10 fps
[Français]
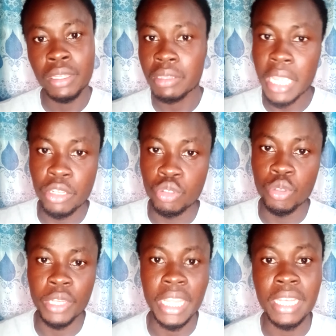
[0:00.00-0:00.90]
Quelle
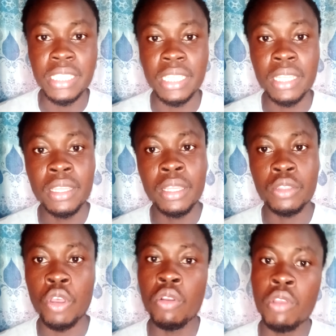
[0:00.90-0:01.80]
dure réalité.
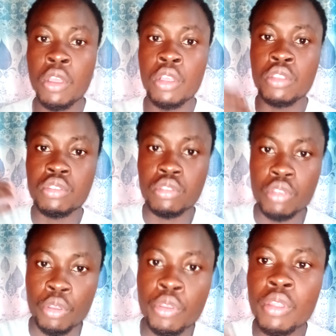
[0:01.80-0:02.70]
Donc, ce
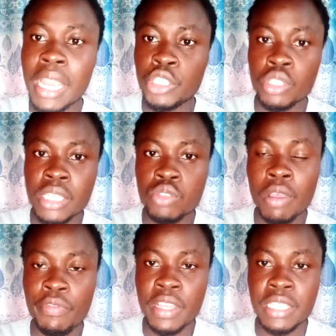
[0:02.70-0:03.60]
que la jeunesse
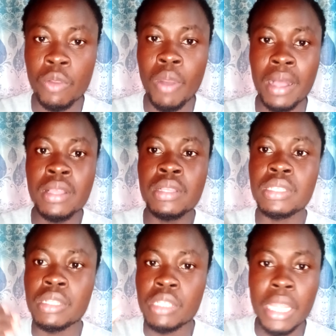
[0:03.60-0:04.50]
doit faire, c'est quoi
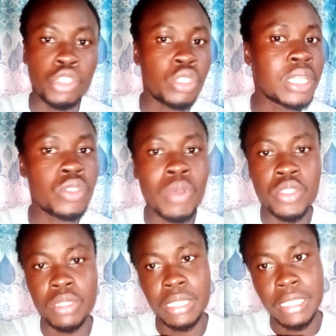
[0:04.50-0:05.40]
la jeunesse doit
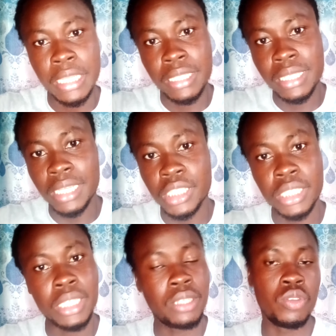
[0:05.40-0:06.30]
se
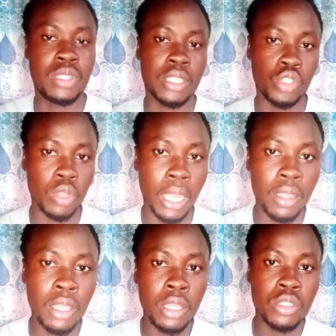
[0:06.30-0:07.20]
détacher de ces jeux-là.
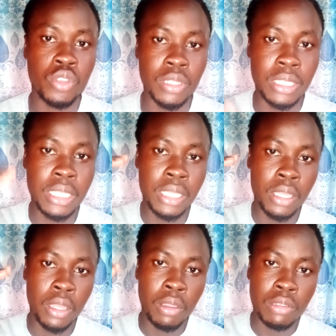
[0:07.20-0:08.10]
Se dire,
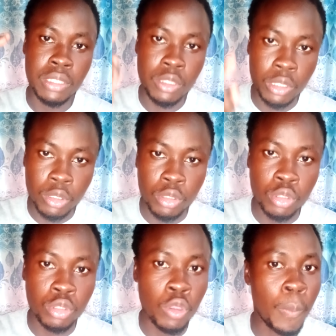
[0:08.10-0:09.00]

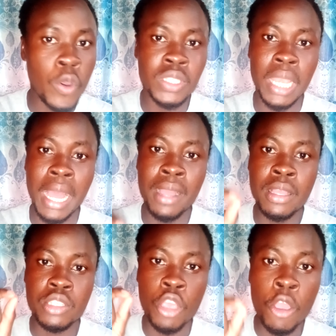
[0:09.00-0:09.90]
ce poste-là,
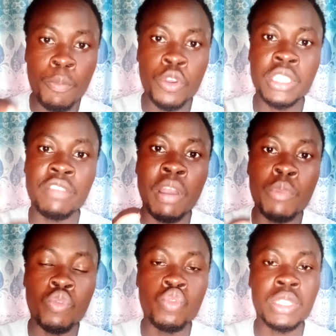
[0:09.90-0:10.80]
c'est un poste qui va
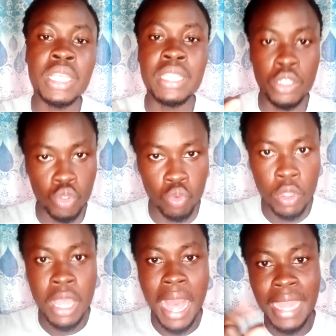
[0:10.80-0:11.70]
me coûter des sous.
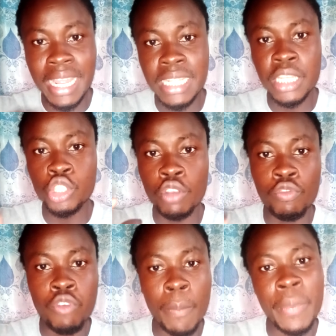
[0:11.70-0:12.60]
En réalité, je ne
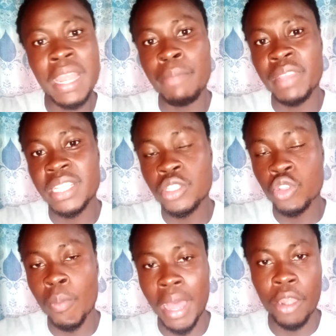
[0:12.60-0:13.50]
vois pas les petites
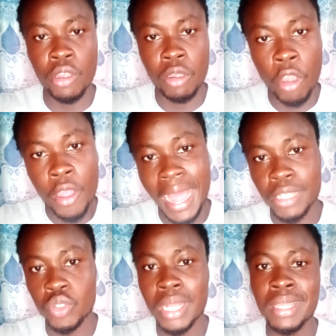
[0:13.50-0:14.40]
sommes à l'heure
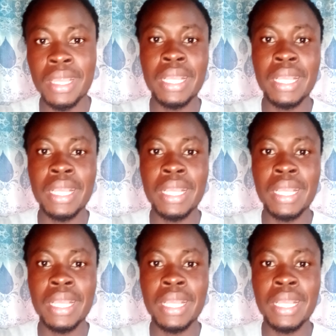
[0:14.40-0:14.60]
actuelle